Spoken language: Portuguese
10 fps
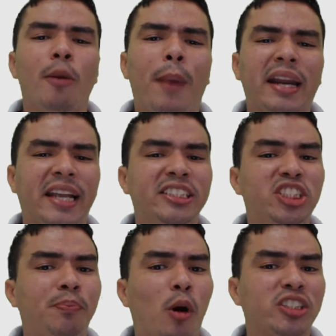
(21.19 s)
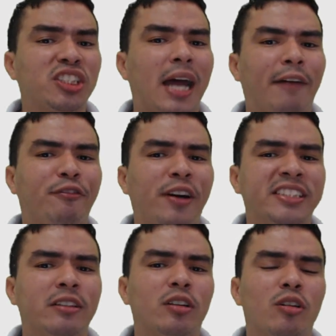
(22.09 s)
para que a gente possa estar
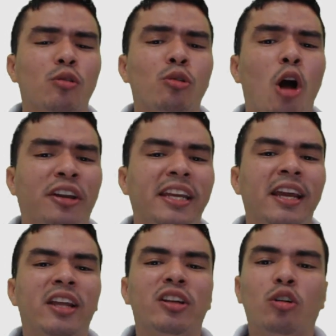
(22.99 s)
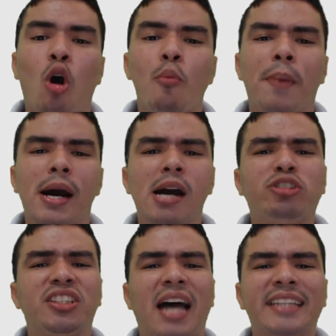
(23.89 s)
fazendo o login com o banco
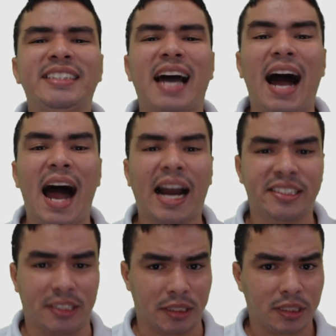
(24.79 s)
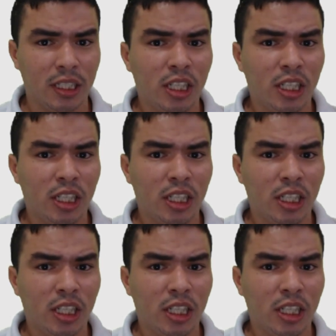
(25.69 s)
de dados Axis.